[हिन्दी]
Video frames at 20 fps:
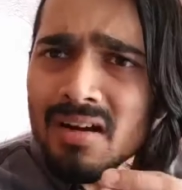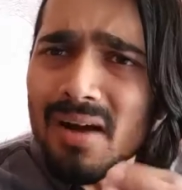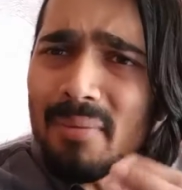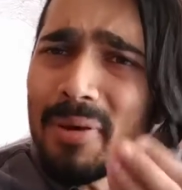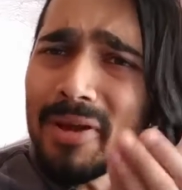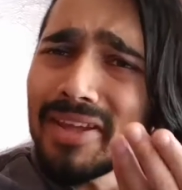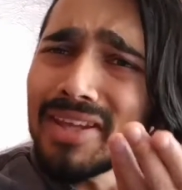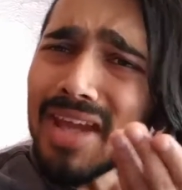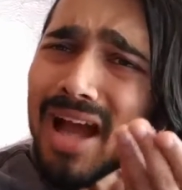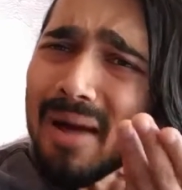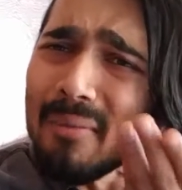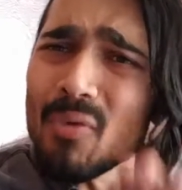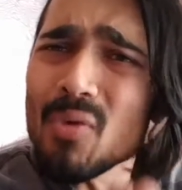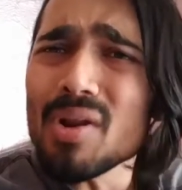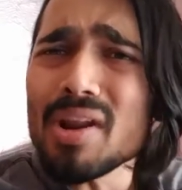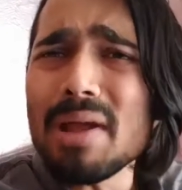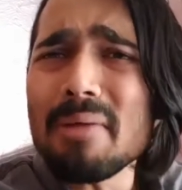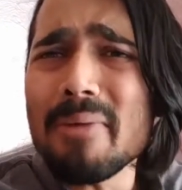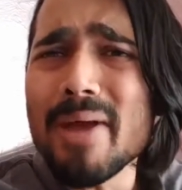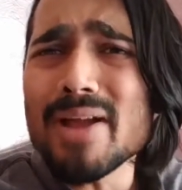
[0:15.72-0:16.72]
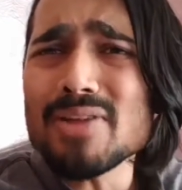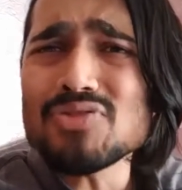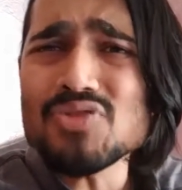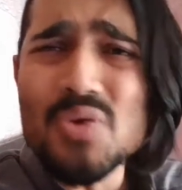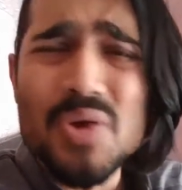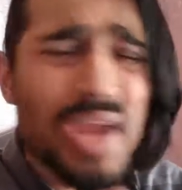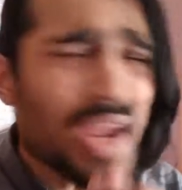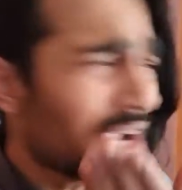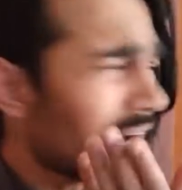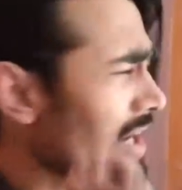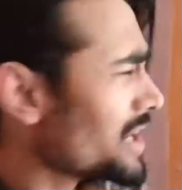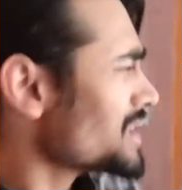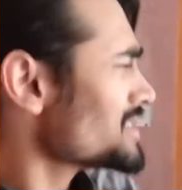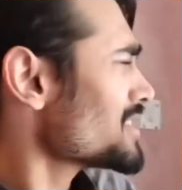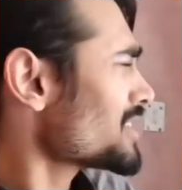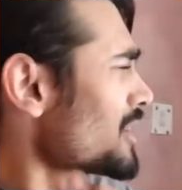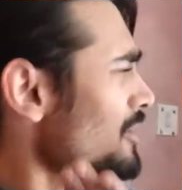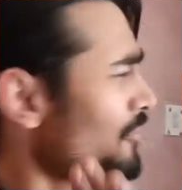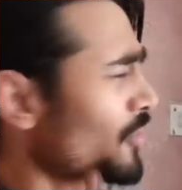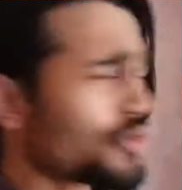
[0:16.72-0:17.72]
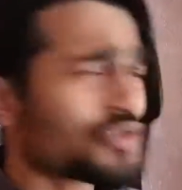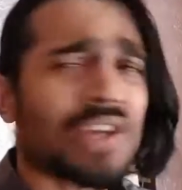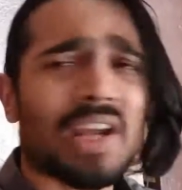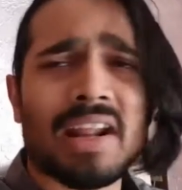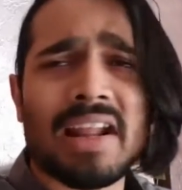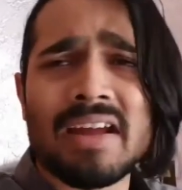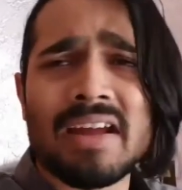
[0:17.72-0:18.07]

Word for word: अबे क्या बोल रहा है वैंचो एक घंटे से कंफ्यूज कर